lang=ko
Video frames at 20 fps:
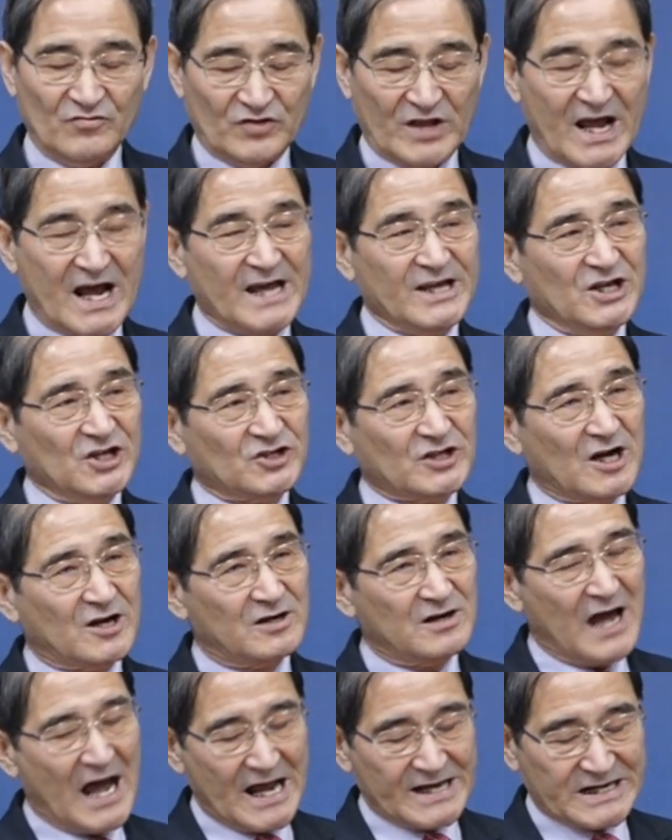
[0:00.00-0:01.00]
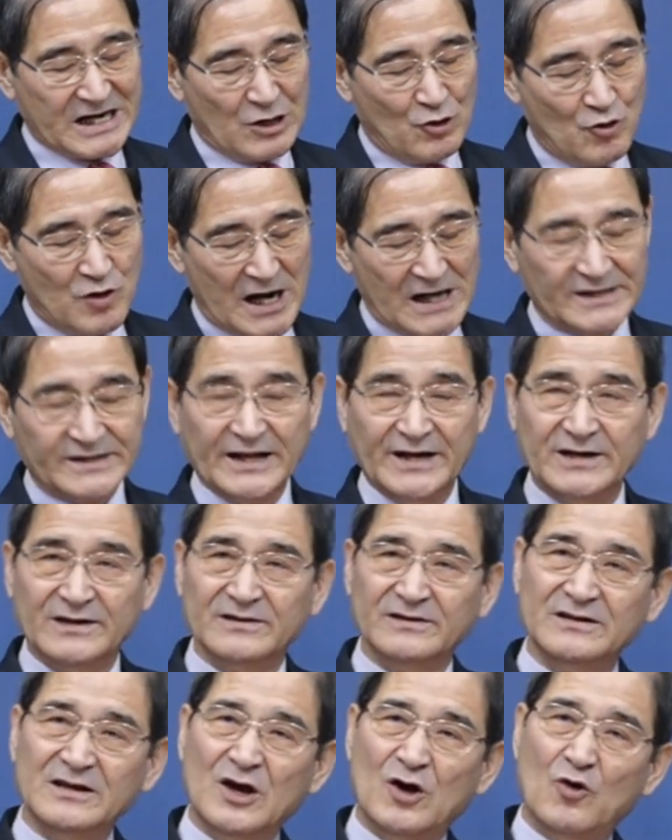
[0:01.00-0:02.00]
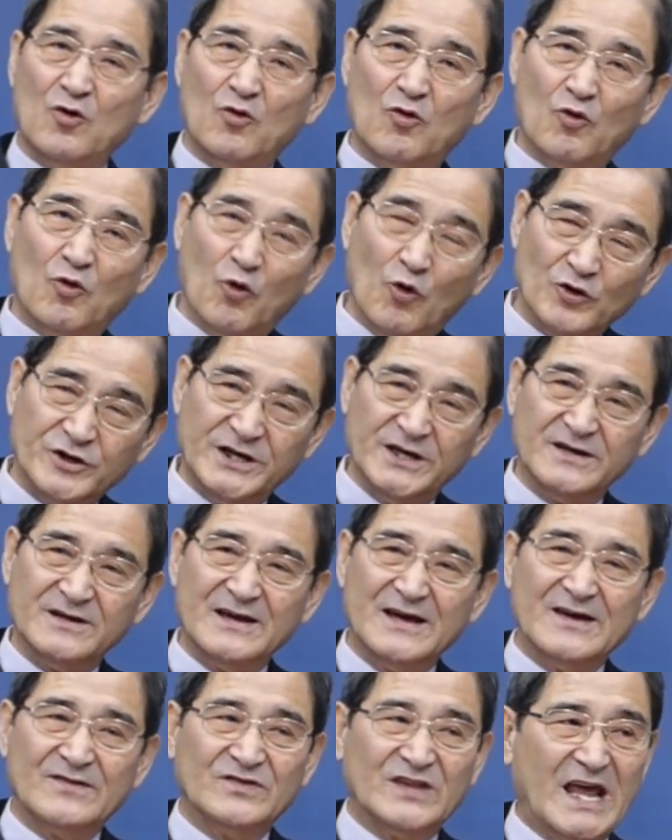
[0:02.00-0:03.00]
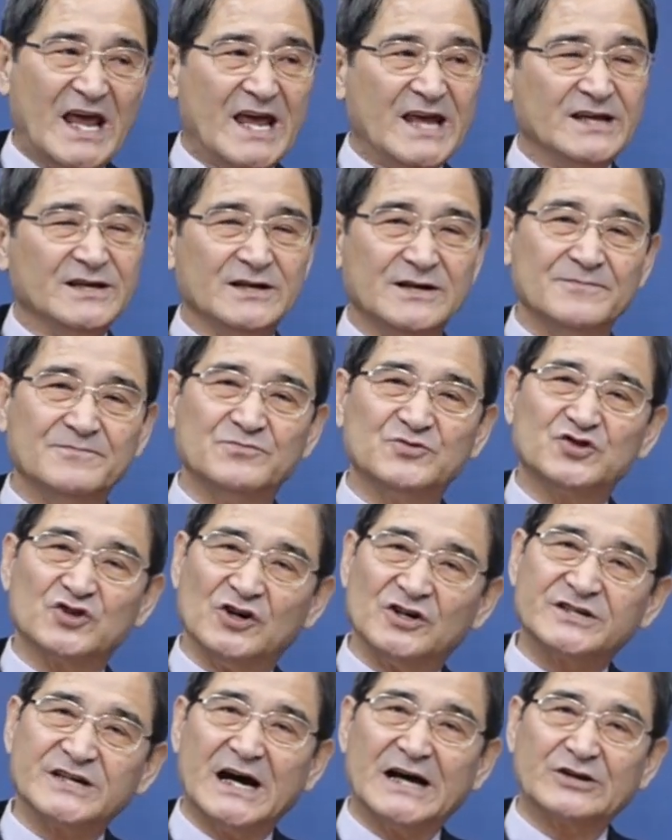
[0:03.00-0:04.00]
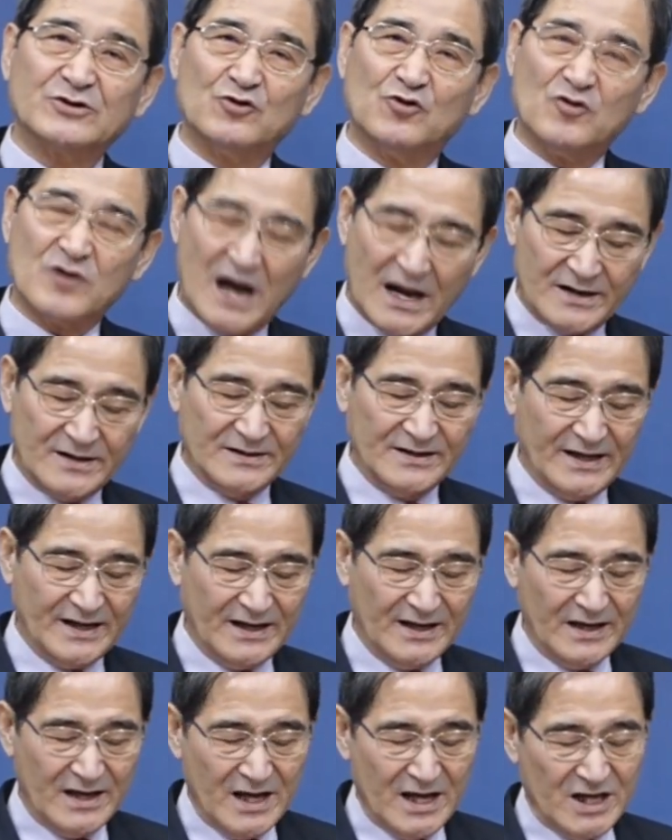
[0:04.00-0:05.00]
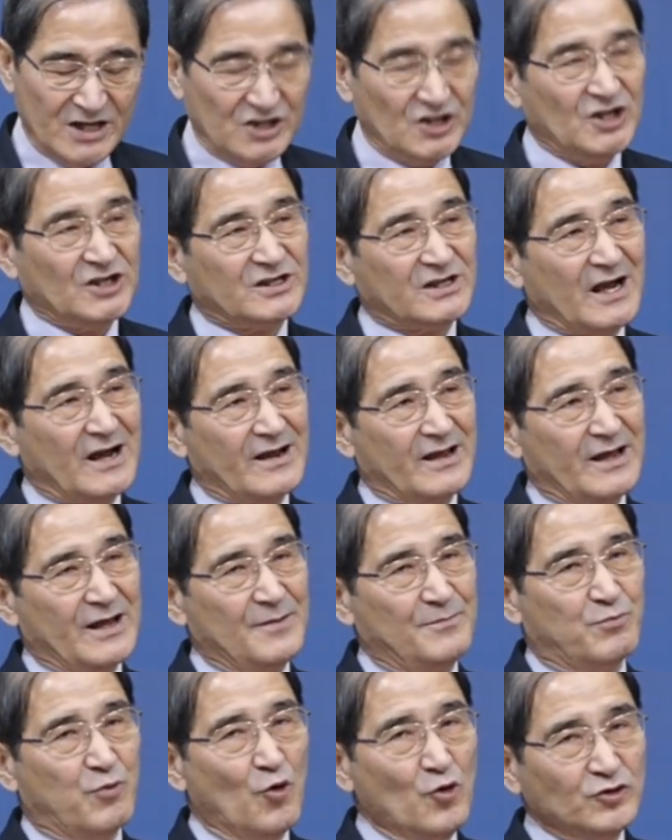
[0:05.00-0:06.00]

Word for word: 내가 이 땅을 가져가고 갈 때는 오직 내 이름 속자 가지고 가는데 이 땅의